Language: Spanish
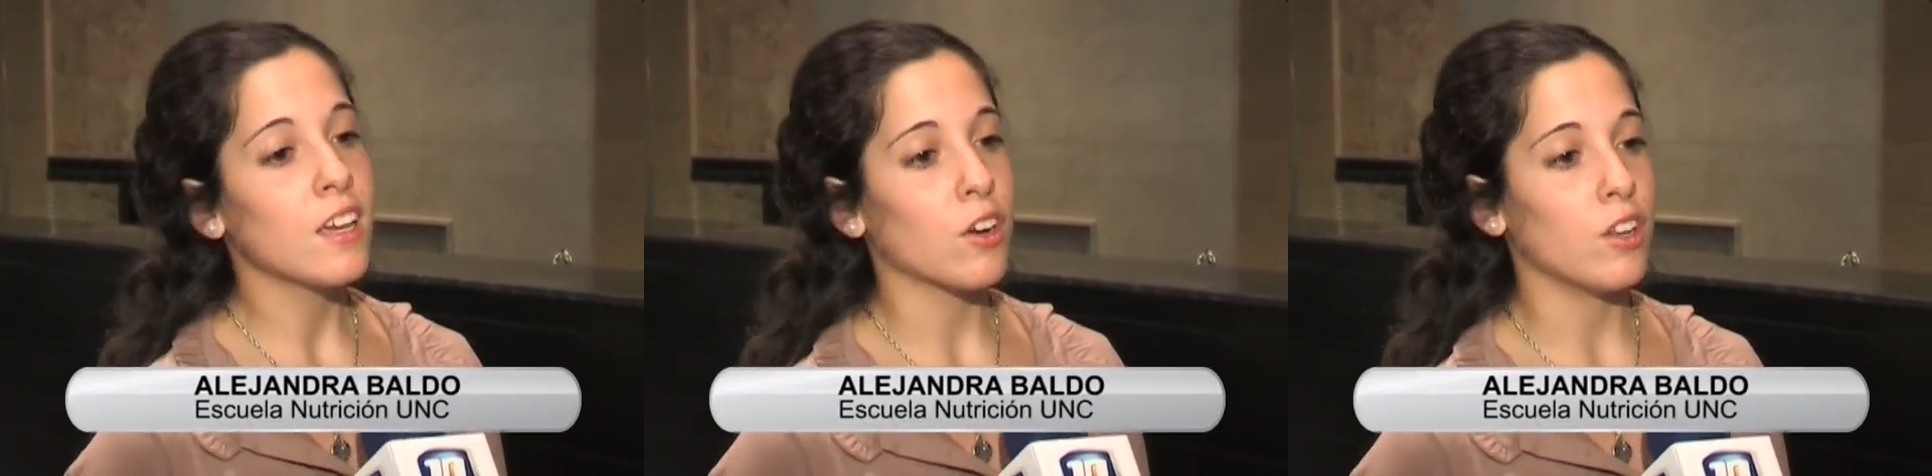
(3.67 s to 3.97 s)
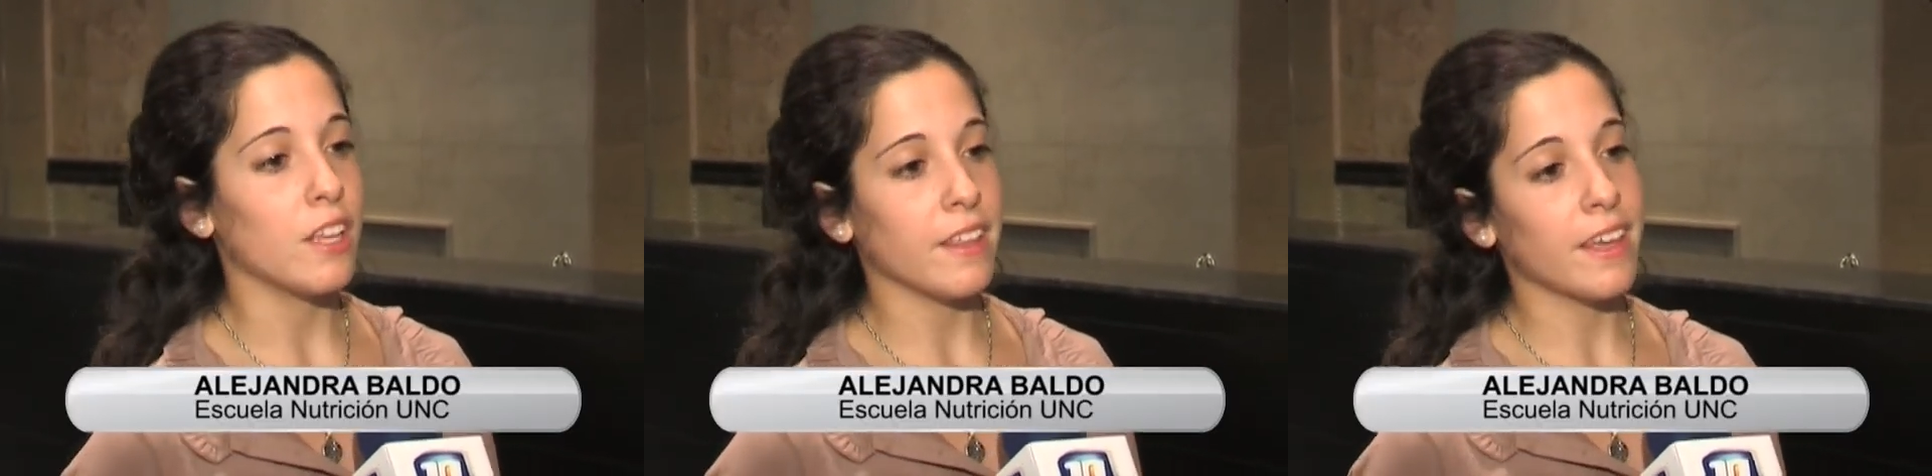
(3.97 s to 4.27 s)

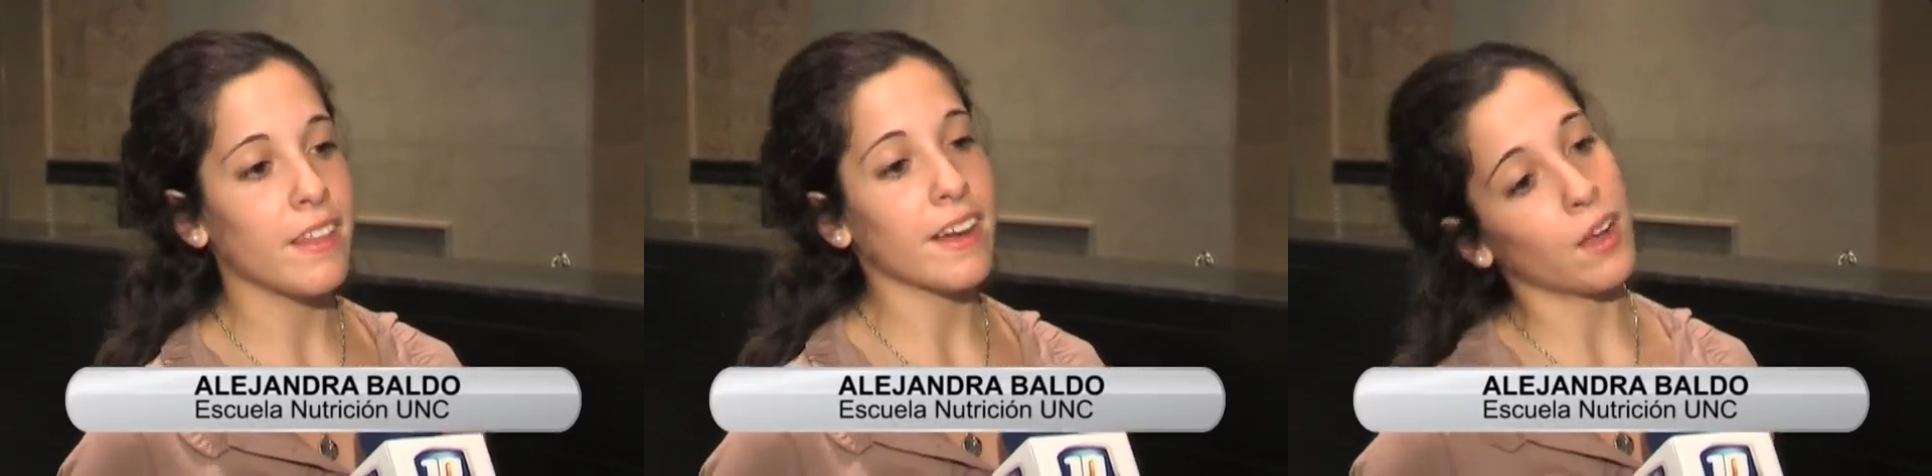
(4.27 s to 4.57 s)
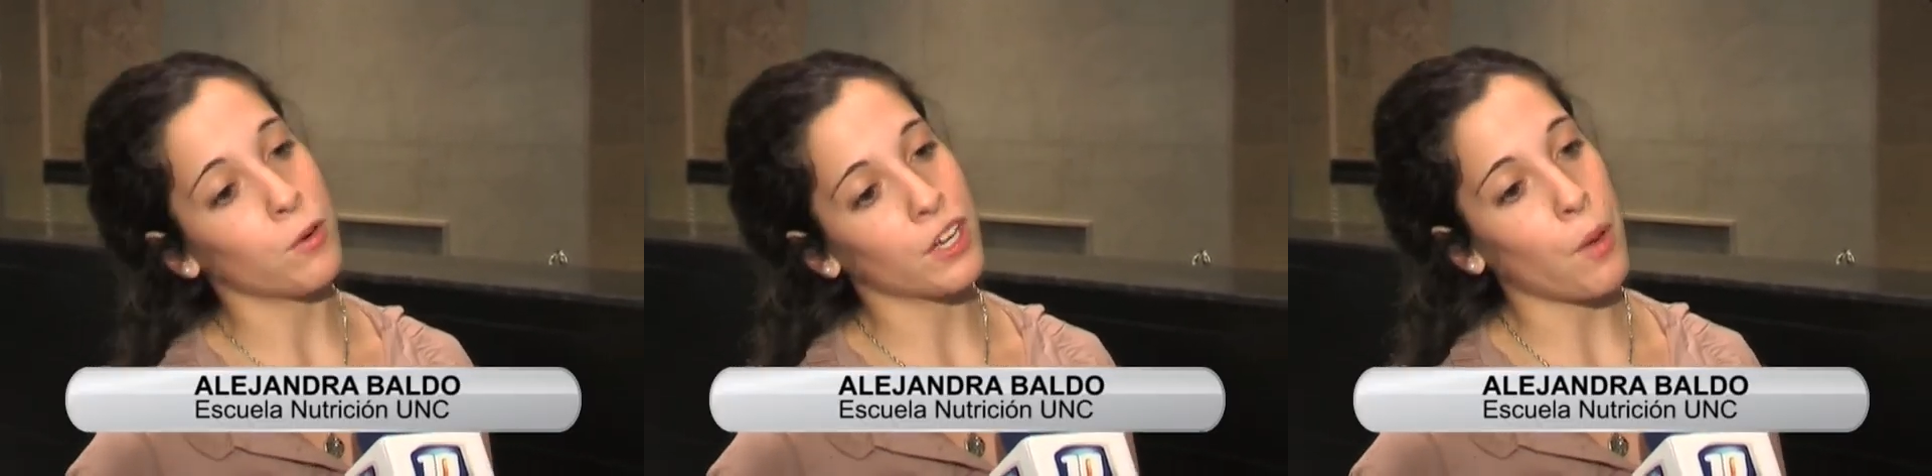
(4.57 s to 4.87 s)
con la idea de
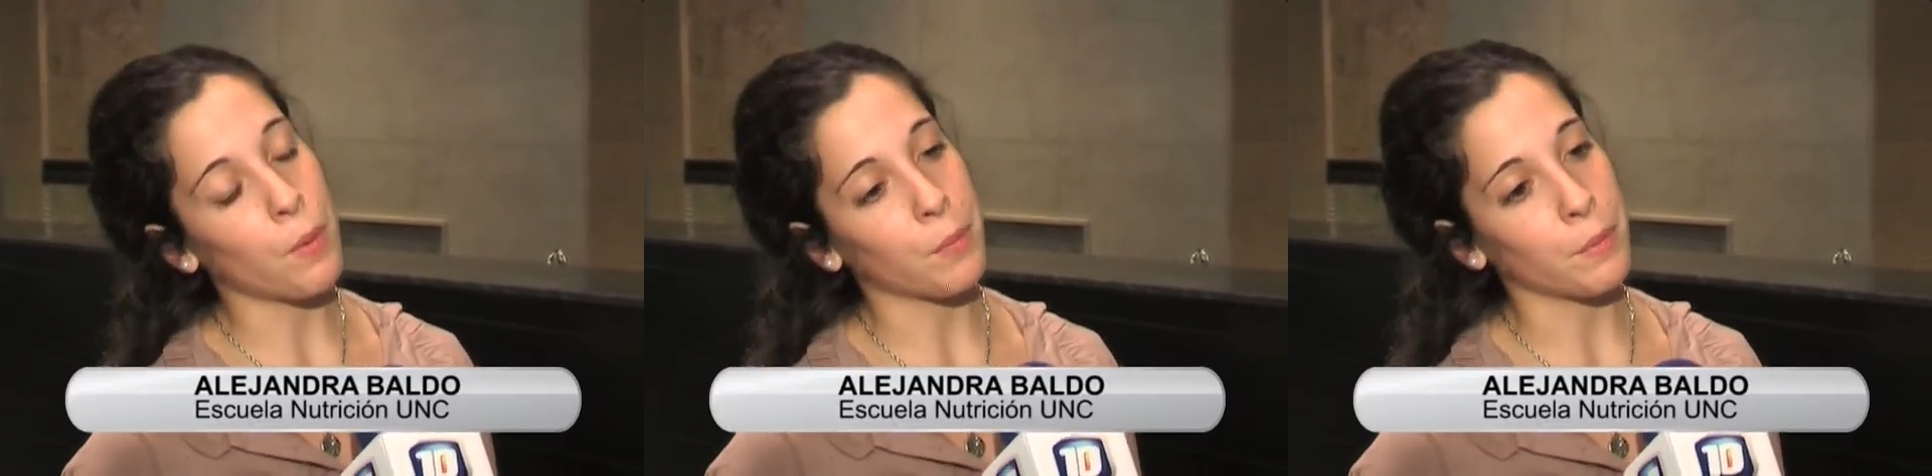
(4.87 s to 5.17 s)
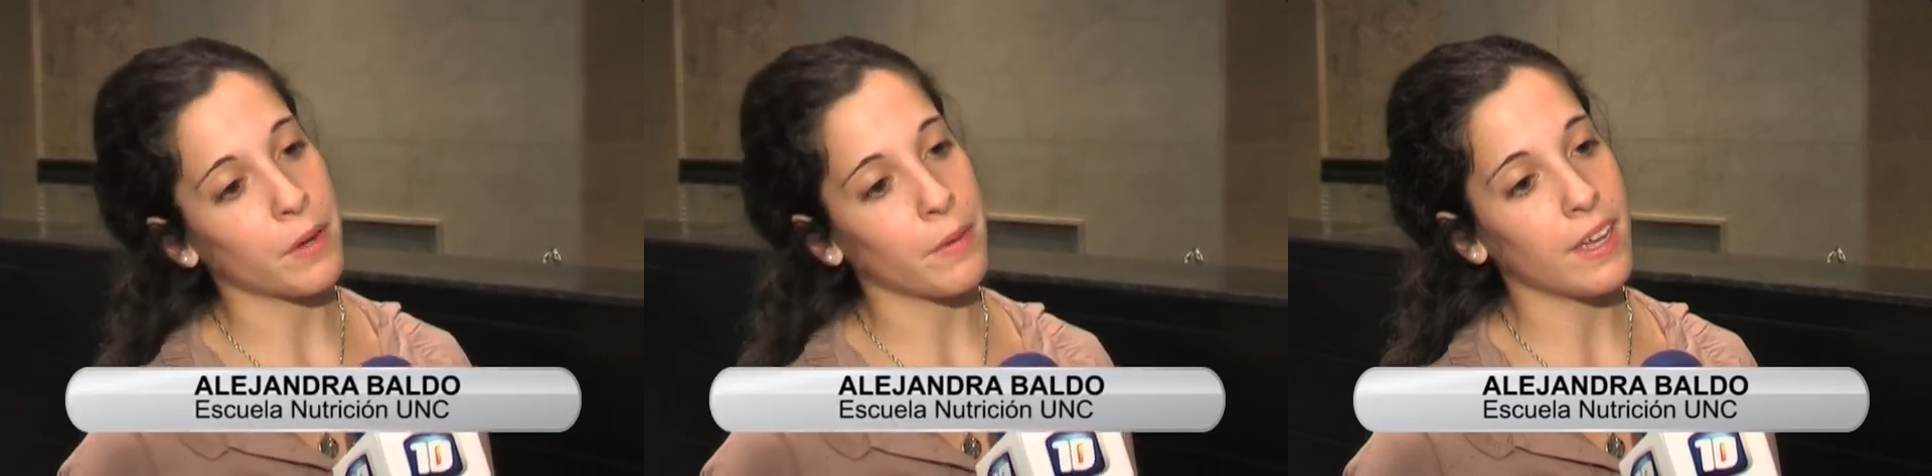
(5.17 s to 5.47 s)
reunirnos por
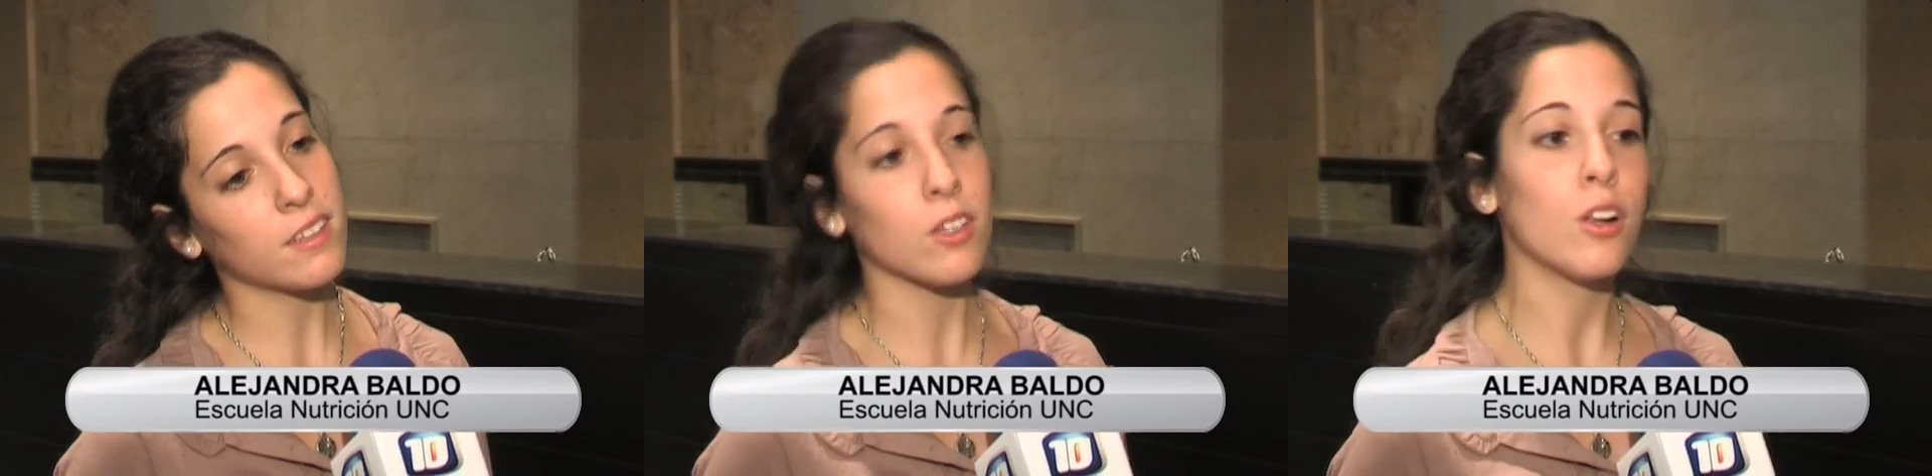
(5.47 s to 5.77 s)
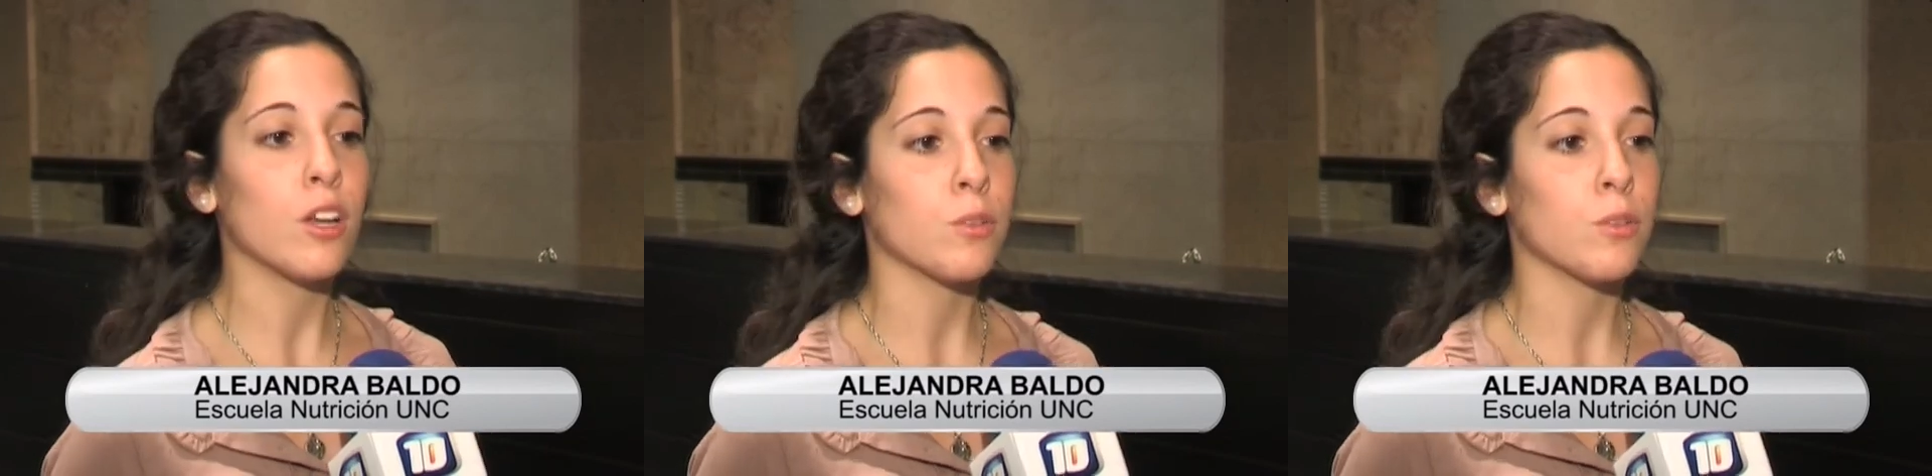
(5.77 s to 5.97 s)
primera vez todos los